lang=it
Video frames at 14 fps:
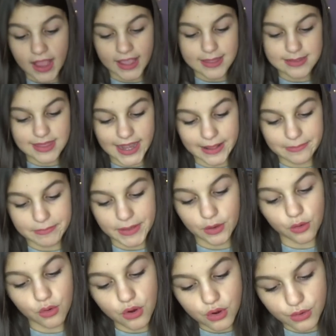che sarebbe
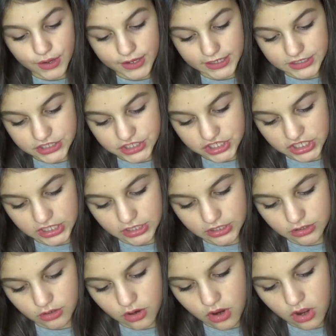un
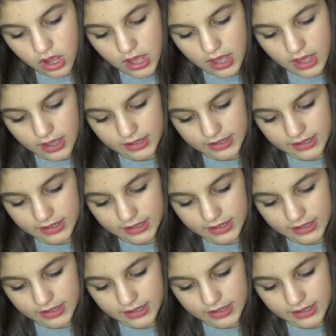cuoricino eh,